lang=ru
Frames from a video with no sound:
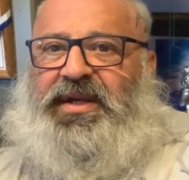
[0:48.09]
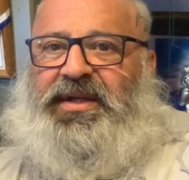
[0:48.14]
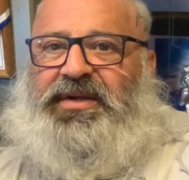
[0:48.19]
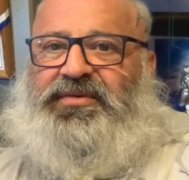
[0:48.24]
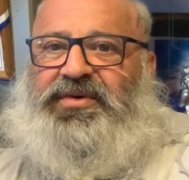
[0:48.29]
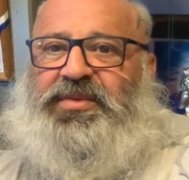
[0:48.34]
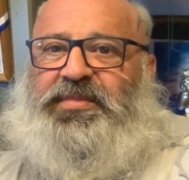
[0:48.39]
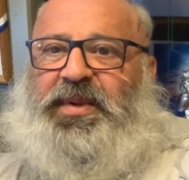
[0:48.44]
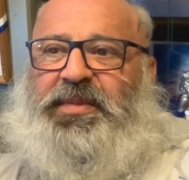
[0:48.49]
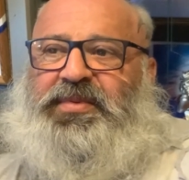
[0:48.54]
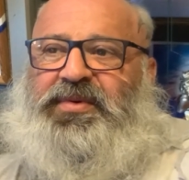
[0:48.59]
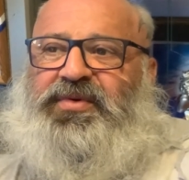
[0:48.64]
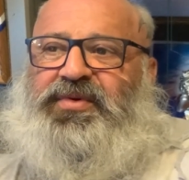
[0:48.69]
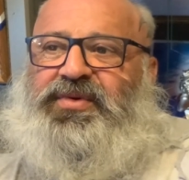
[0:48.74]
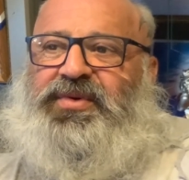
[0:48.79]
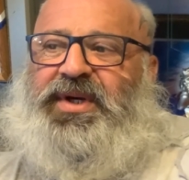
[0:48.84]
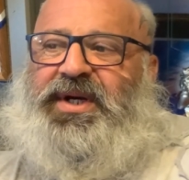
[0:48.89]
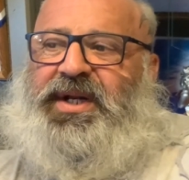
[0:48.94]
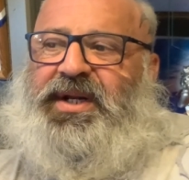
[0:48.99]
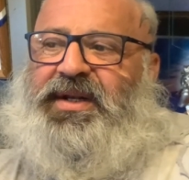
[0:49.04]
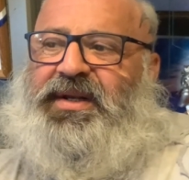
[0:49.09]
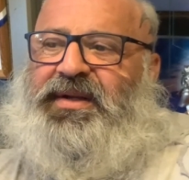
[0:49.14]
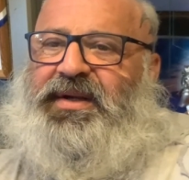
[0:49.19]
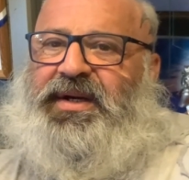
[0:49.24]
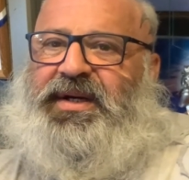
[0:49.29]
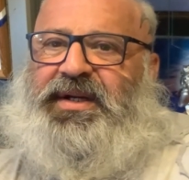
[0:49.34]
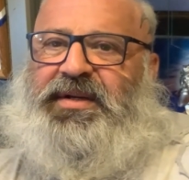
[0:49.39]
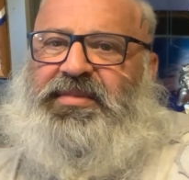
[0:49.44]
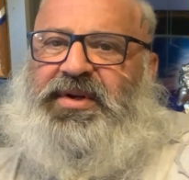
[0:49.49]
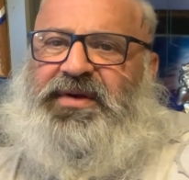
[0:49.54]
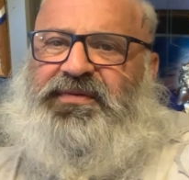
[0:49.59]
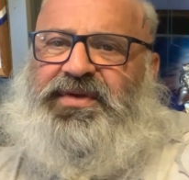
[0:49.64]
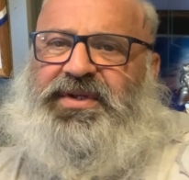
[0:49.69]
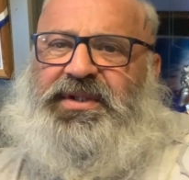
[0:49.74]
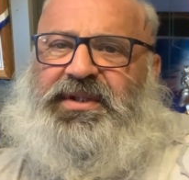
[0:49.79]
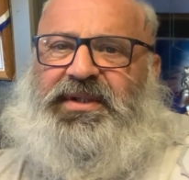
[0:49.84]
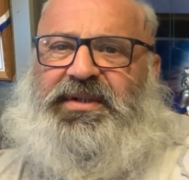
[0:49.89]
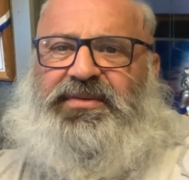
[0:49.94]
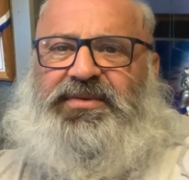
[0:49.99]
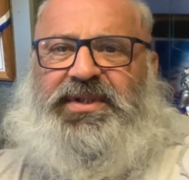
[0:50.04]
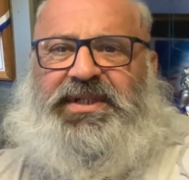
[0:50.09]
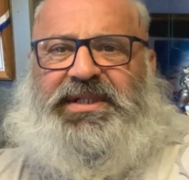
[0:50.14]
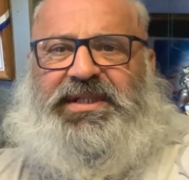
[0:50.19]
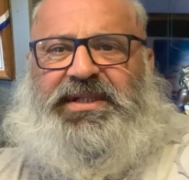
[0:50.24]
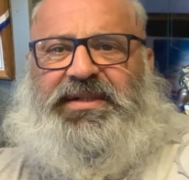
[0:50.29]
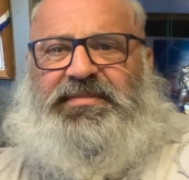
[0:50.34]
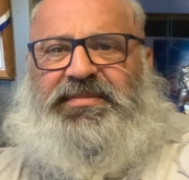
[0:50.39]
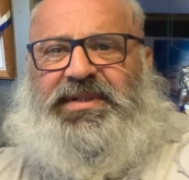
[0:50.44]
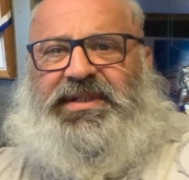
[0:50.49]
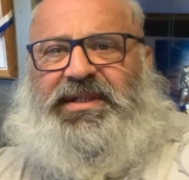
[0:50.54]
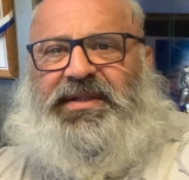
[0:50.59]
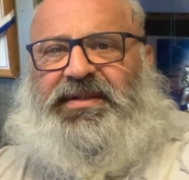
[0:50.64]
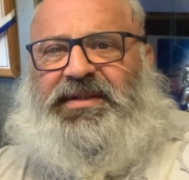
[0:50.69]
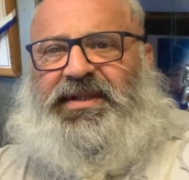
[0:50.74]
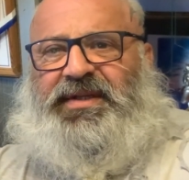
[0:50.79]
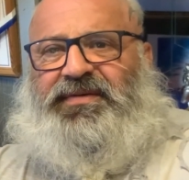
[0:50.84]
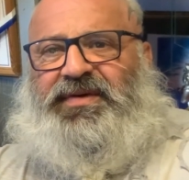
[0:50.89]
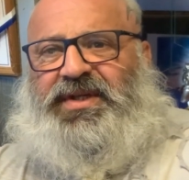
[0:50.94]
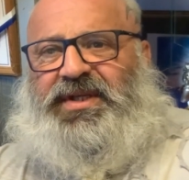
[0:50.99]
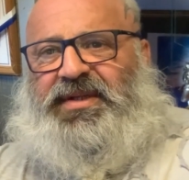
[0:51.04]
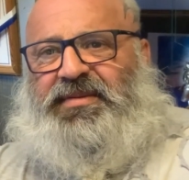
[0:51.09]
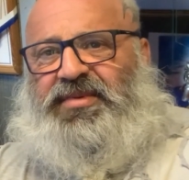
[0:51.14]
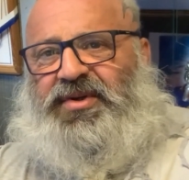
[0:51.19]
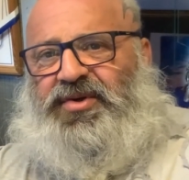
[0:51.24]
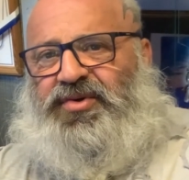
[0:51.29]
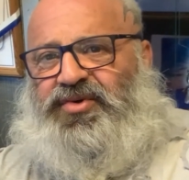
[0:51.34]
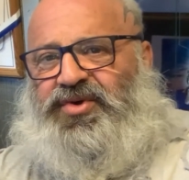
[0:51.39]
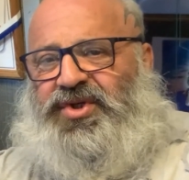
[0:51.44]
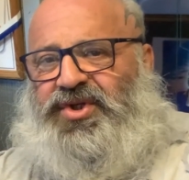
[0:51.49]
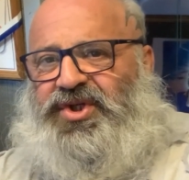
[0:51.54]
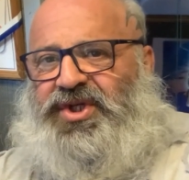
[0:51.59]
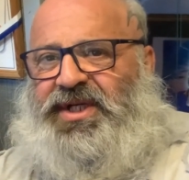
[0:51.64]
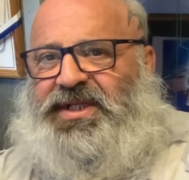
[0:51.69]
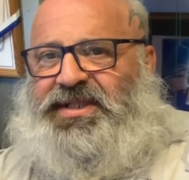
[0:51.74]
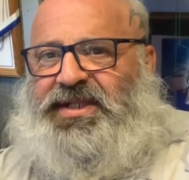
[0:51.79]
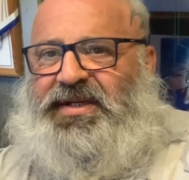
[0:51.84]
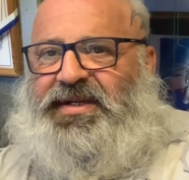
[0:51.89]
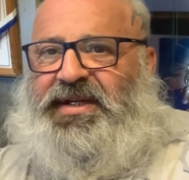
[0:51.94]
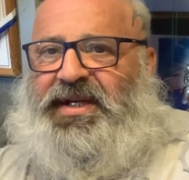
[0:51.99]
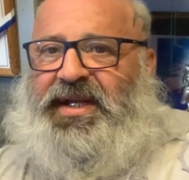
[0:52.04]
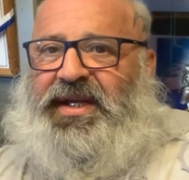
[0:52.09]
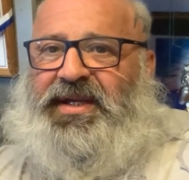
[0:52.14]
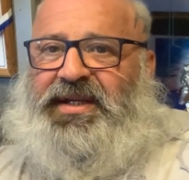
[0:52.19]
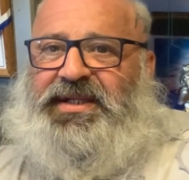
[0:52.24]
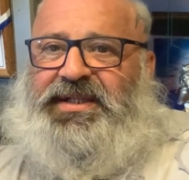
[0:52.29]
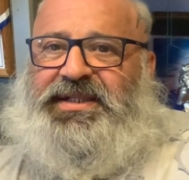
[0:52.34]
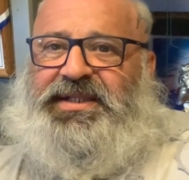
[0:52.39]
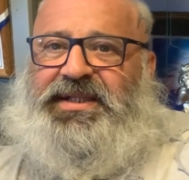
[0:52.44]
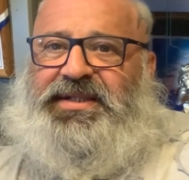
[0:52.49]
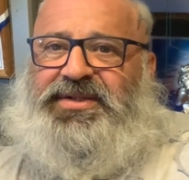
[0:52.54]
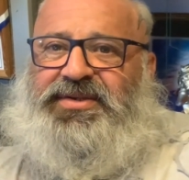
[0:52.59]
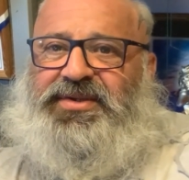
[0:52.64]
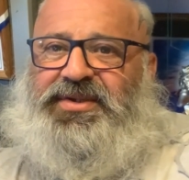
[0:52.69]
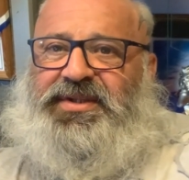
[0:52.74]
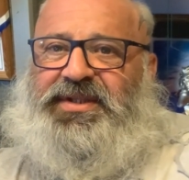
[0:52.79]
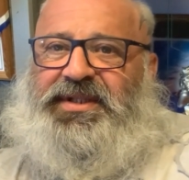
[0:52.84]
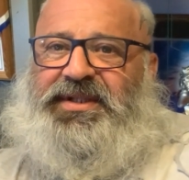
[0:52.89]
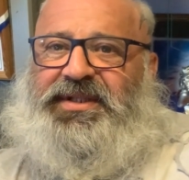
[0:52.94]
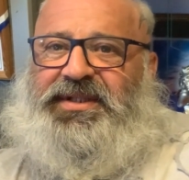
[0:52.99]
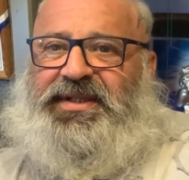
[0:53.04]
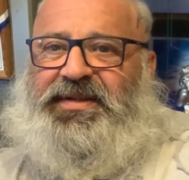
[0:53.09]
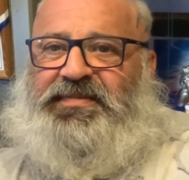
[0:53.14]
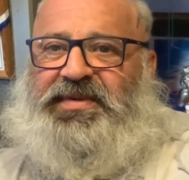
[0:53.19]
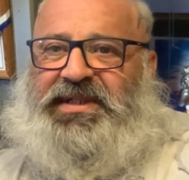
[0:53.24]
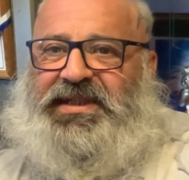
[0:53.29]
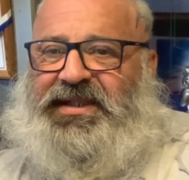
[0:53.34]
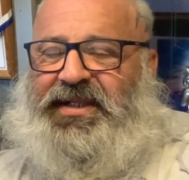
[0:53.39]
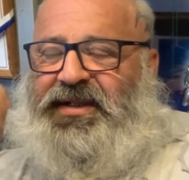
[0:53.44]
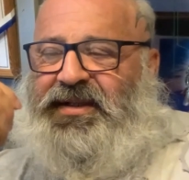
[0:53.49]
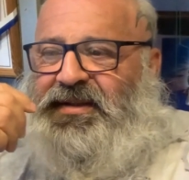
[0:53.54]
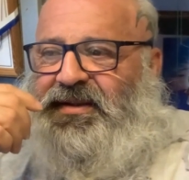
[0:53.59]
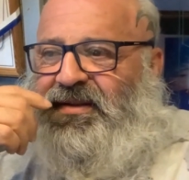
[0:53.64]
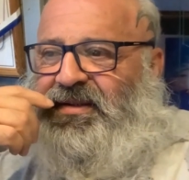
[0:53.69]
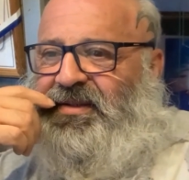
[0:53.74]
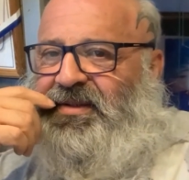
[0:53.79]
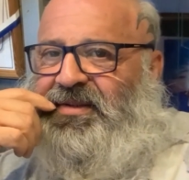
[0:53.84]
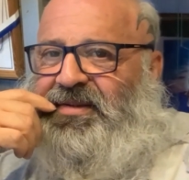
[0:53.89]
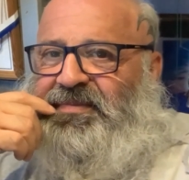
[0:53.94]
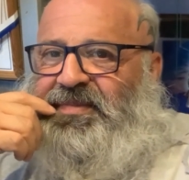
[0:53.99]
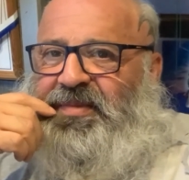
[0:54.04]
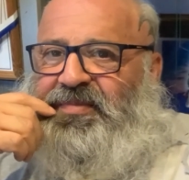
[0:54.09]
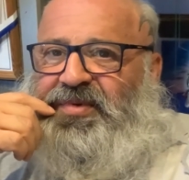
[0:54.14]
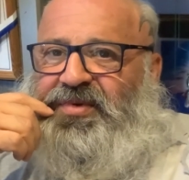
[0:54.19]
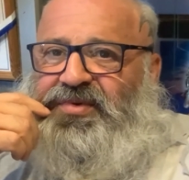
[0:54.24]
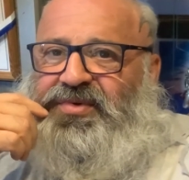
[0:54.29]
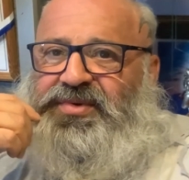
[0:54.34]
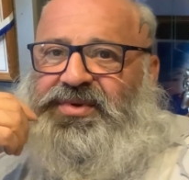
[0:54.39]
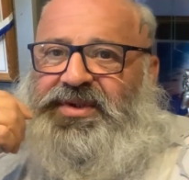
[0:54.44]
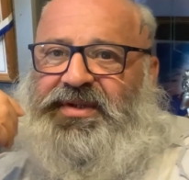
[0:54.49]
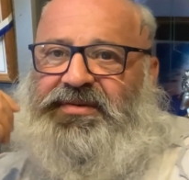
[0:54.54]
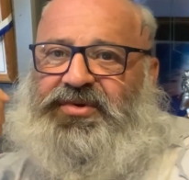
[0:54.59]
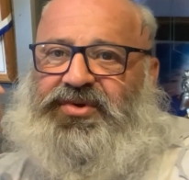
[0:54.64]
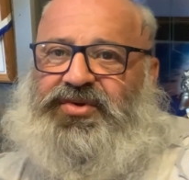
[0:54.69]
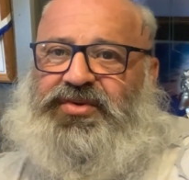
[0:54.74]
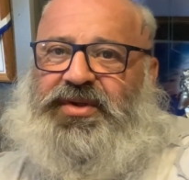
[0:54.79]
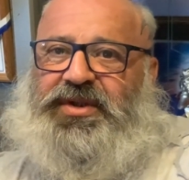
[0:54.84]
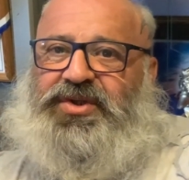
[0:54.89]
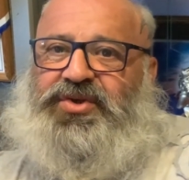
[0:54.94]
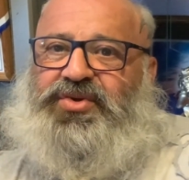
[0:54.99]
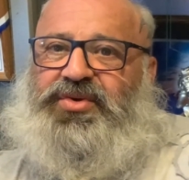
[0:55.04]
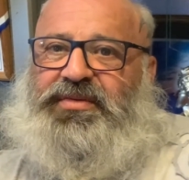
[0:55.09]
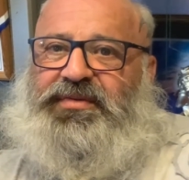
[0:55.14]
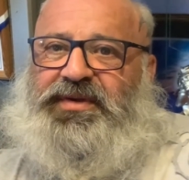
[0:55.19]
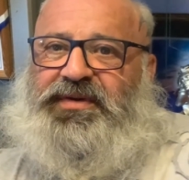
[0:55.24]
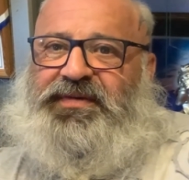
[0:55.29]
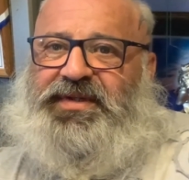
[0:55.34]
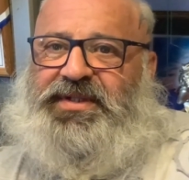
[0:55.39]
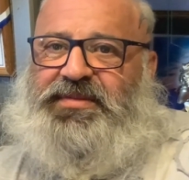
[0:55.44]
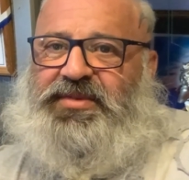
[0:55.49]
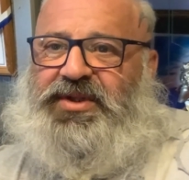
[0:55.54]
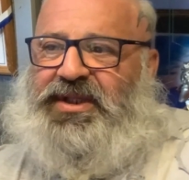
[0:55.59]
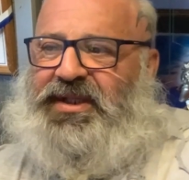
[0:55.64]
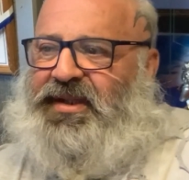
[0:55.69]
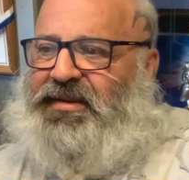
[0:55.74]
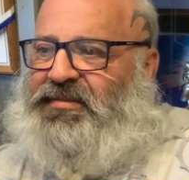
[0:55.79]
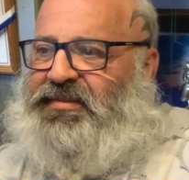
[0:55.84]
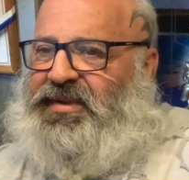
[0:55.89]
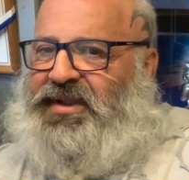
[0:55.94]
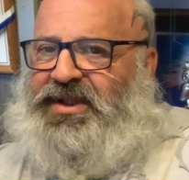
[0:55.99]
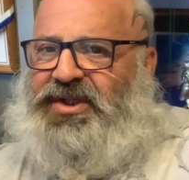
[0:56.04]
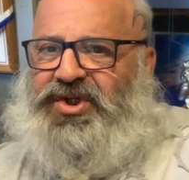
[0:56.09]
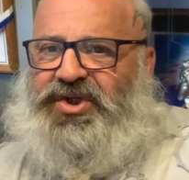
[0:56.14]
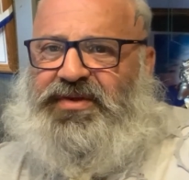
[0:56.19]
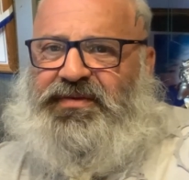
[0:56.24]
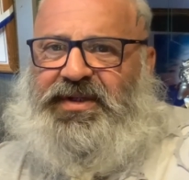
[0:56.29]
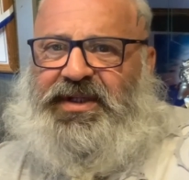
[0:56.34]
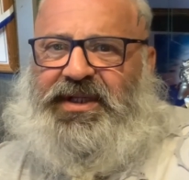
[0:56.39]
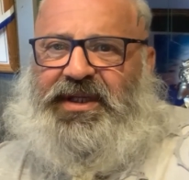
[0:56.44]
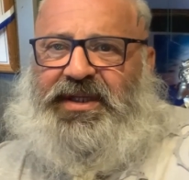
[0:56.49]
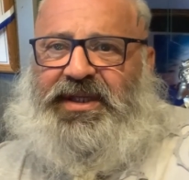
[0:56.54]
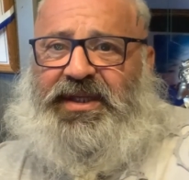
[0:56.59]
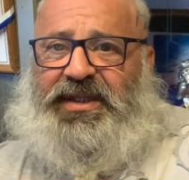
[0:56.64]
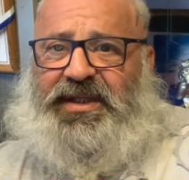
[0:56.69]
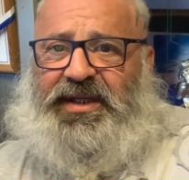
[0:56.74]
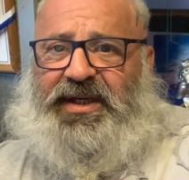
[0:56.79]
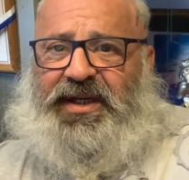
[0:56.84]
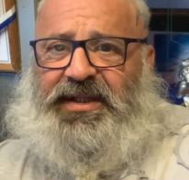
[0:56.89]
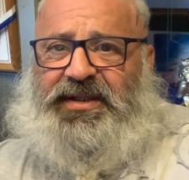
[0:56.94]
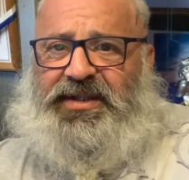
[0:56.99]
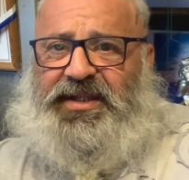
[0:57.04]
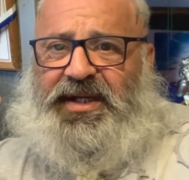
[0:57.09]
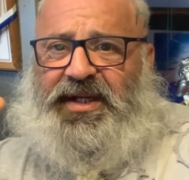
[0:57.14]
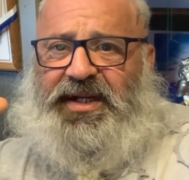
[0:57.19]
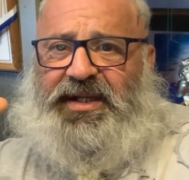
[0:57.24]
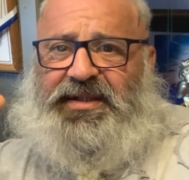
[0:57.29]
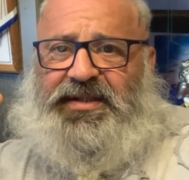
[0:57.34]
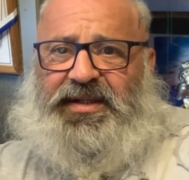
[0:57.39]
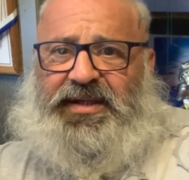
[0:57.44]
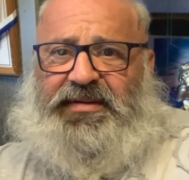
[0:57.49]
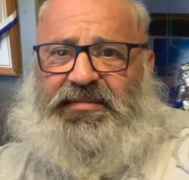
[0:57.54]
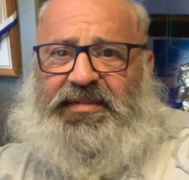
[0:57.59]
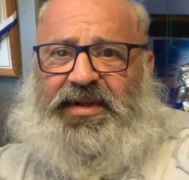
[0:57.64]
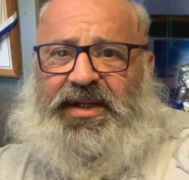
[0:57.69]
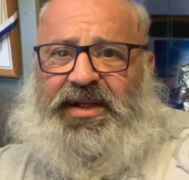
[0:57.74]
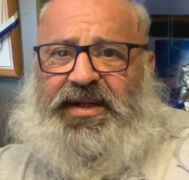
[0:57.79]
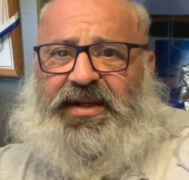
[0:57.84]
И вот по поводу армлифтинга у нас с ним столкновения были очень часто, и здесь он э, написал э, по поводу того, что а что вот возьми там инчевые какие-то гантели там,